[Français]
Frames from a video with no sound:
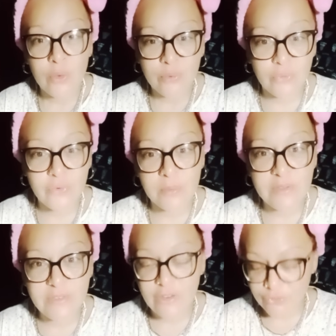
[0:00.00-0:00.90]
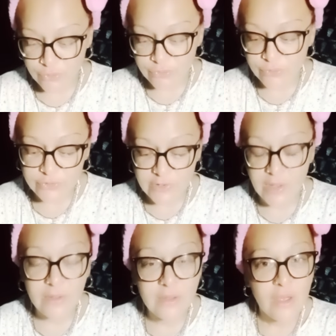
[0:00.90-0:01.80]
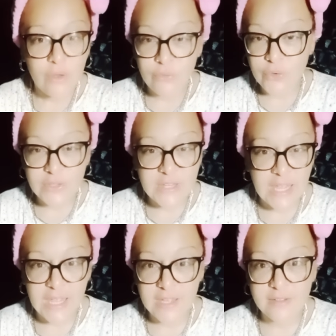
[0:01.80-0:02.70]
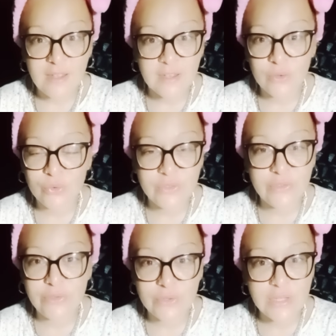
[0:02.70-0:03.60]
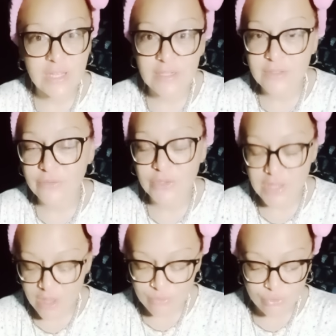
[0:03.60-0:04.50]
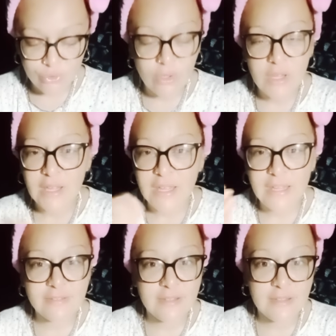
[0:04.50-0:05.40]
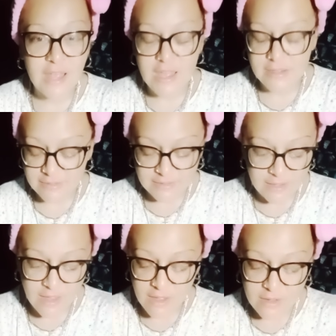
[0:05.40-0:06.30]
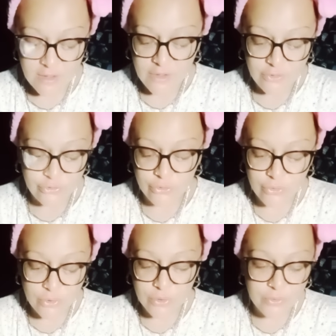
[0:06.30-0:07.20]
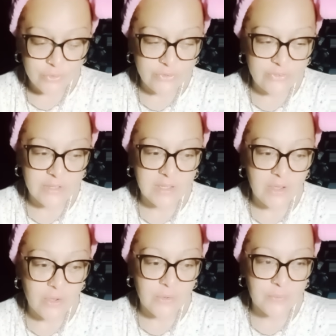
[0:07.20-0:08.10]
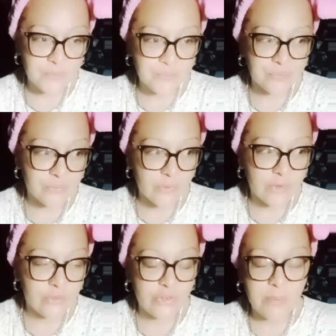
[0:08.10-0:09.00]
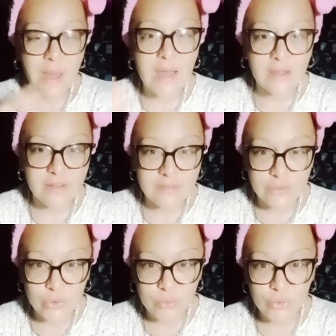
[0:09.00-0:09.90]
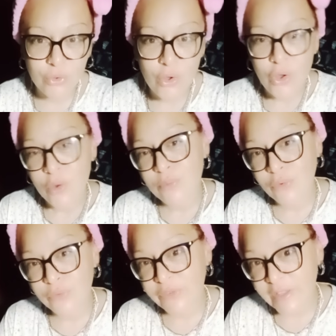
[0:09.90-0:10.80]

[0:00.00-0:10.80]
pour vos messages de soutien, votre aide inconditionnelle, votre amour, etc. etc. Je ne sais, n'ai euh, pas assez de mots pour vous